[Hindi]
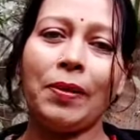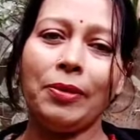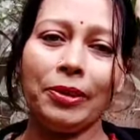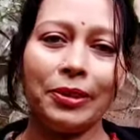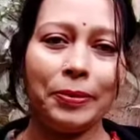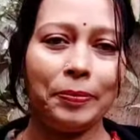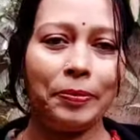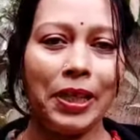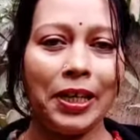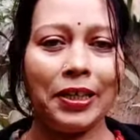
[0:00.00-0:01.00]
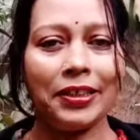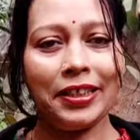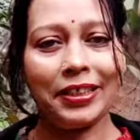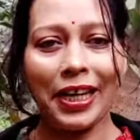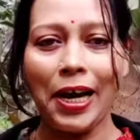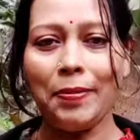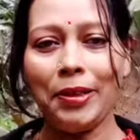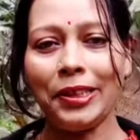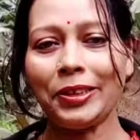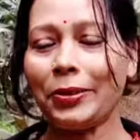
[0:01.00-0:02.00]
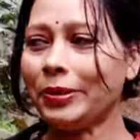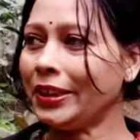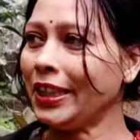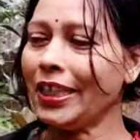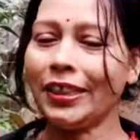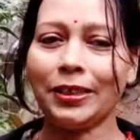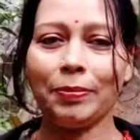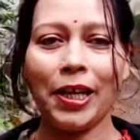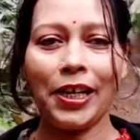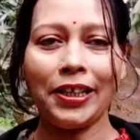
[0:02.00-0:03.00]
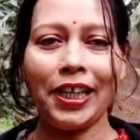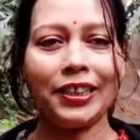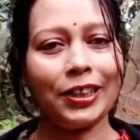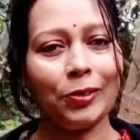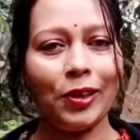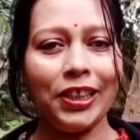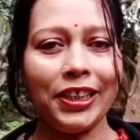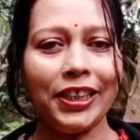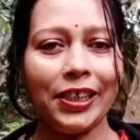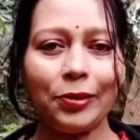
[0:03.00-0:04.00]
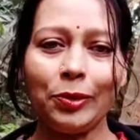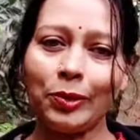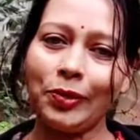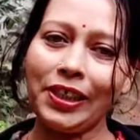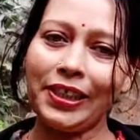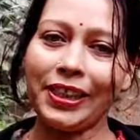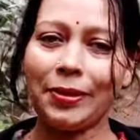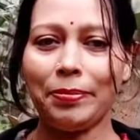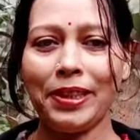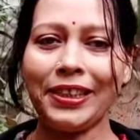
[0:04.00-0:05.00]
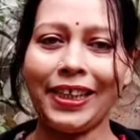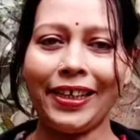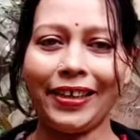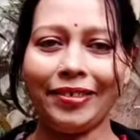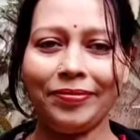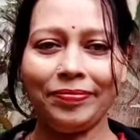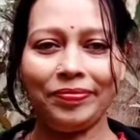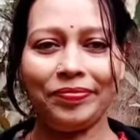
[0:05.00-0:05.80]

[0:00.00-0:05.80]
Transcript: आप लोग को ठीक टाइमली सब सीड्स प्लांट अच्छा क्वालिटी का गुड क्वालिटी का मिल जाएगा